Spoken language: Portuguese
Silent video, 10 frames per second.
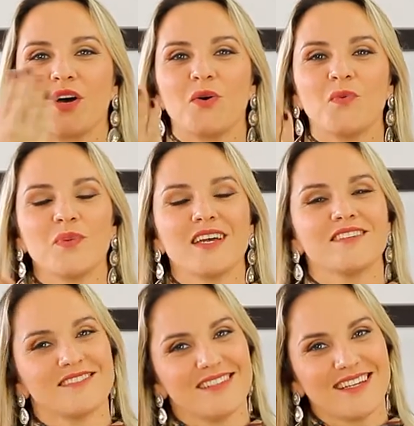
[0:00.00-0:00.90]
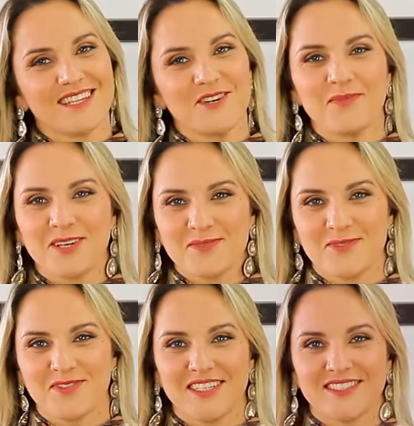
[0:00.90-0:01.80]
Um beijo e até o
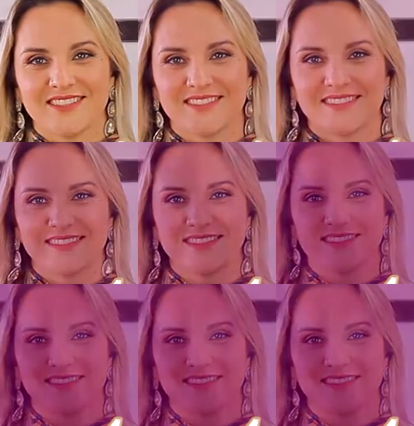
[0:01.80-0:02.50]
próximo vídeo.